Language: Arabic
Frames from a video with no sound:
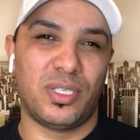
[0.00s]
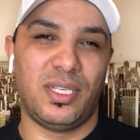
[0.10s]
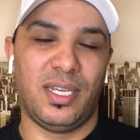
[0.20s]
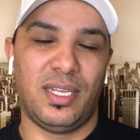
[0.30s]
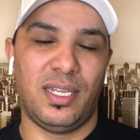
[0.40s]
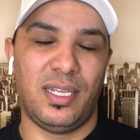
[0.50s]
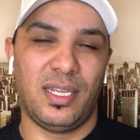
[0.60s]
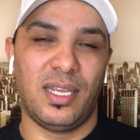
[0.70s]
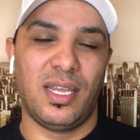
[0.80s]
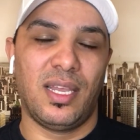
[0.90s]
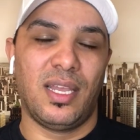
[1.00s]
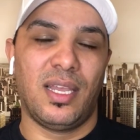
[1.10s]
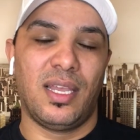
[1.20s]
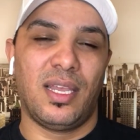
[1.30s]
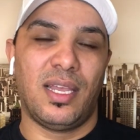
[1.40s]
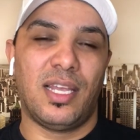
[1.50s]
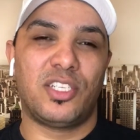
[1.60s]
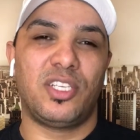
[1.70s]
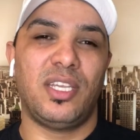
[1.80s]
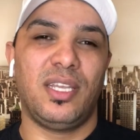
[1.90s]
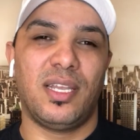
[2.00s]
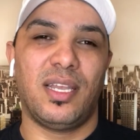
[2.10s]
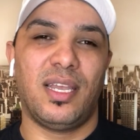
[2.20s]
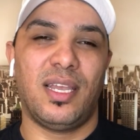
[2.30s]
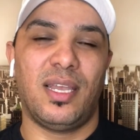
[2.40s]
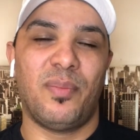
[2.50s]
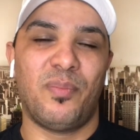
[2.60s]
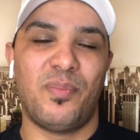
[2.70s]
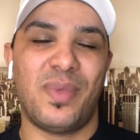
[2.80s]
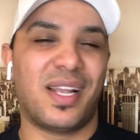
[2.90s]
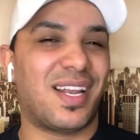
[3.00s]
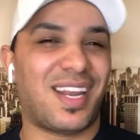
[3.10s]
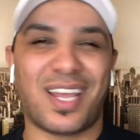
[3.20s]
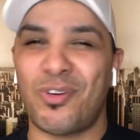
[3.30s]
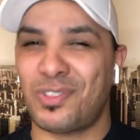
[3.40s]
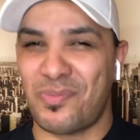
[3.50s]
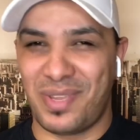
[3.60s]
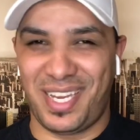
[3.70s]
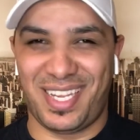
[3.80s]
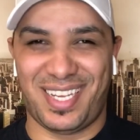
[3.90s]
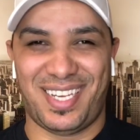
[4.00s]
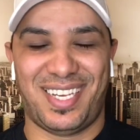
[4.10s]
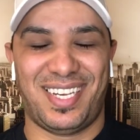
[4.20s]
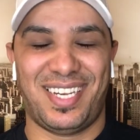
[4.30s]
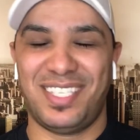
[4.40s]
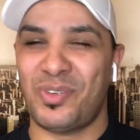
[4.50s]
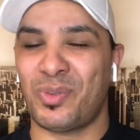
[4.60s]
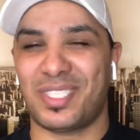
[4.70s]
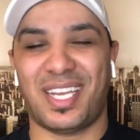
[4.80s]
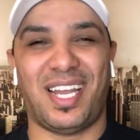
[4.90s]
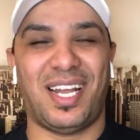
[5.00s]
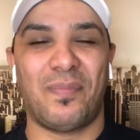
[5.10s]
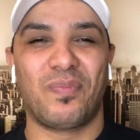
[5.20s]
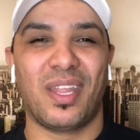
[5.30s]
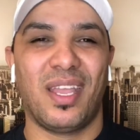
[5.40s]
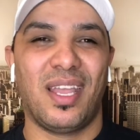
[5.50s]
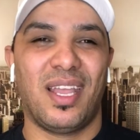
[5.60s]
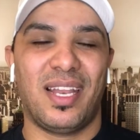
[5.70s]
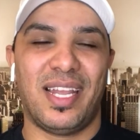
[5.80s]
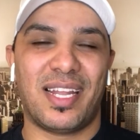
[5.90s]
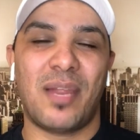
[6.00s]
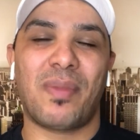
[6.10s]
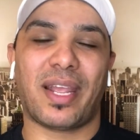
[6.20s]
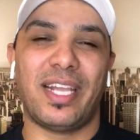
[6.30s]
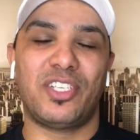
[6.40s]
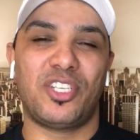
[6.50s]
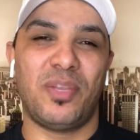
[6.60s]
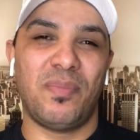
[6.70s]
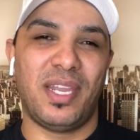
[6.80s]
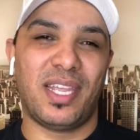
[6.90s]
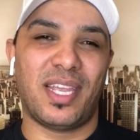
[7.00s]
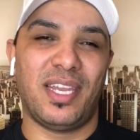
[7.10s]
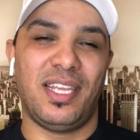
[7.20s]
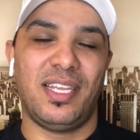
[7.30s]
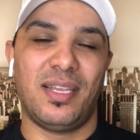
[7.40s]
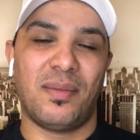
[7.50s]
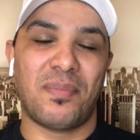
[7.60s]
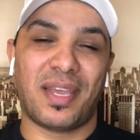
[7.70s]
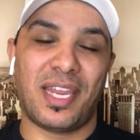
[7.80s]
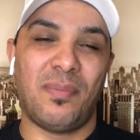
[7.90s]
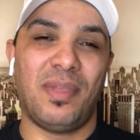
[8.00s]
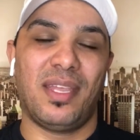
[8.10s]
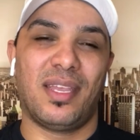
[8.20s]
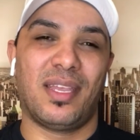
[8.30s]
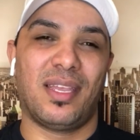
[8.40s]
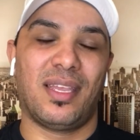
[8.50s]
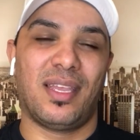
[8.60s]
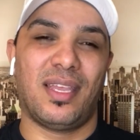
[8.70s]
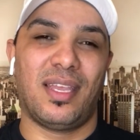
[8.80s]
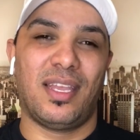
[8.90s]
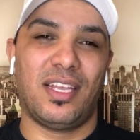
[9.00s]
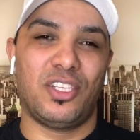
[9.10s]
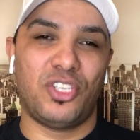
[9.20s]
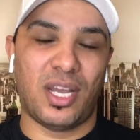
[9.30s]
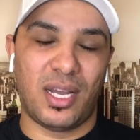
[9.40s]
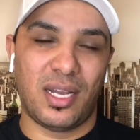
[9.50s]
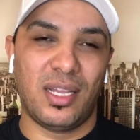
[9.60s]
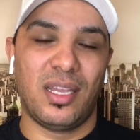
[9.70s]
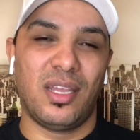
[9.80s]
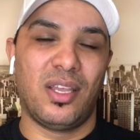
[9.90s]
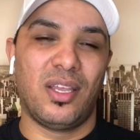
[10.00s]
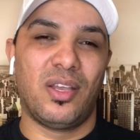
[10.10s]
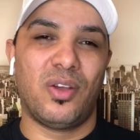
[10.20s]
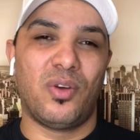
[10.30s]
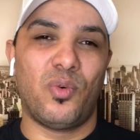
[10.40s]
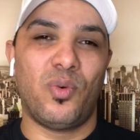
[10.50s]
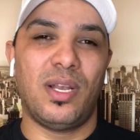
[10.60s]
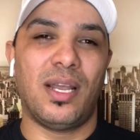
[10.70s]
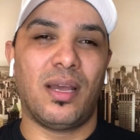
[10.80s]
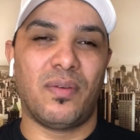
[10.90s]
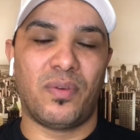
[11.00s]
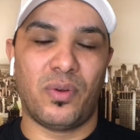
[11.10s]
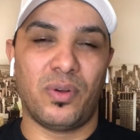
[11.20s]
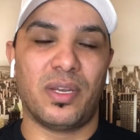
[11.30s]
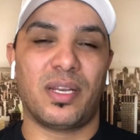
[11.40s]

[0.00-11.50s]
يعني هادشي آه، ما كنلقاوش في امريكا نجيكم الصراحه لحد الان ما لقيتش شي ميريكاني مغربي جا ولا فلوغر